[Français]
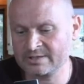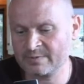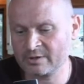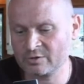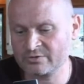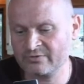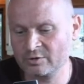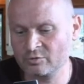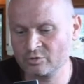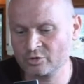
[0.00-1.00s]
L'expérience
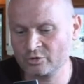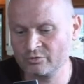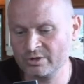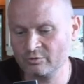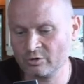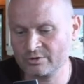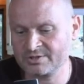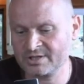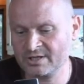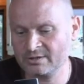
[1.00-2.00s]
vécue aujourd'hui nous
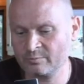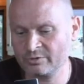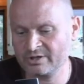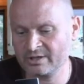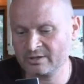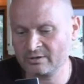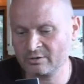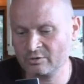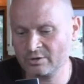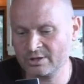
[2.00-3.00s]
renseigne peut-être
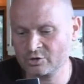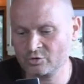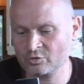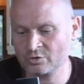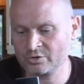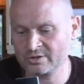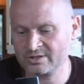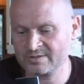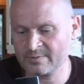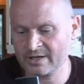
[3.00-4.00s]
que les choses
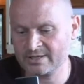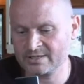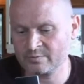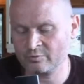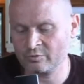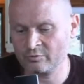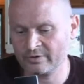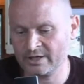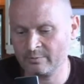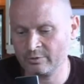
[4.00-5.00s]
disparaissent pour
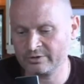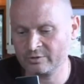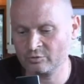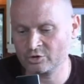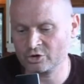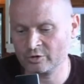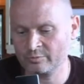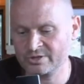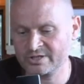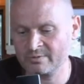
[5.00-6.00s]
ouvrir la porte à d'autres
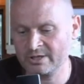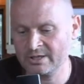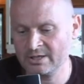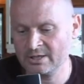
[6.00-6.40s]
champs possibles.